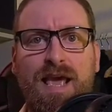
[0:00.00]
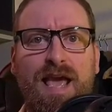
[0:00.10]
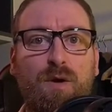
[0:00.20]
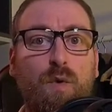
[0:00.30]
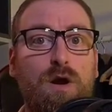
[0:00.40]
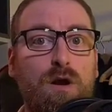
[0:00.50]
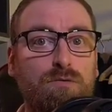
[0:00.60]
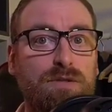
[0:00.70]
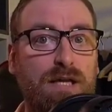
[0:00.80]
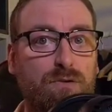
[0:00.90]
e quello è
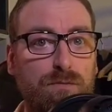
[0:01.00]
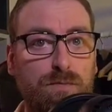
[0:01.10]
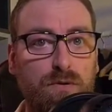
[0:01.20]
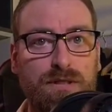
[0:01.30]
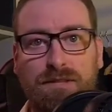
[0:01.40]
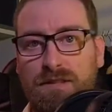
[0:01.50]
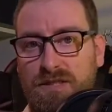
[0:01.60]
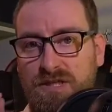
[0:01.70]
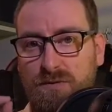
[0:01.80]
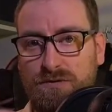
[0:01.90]
un dato
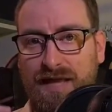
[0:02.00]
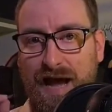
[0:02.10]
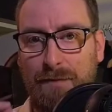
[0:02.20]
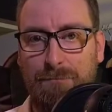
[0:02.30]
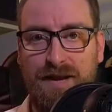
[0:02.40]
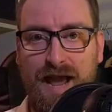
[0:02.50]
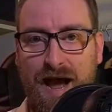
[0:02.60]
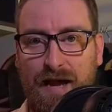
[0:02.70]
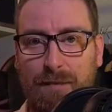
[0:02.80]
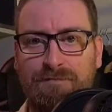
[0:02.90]
importantissimo da
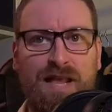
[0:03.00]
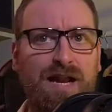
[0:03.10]
ampliare.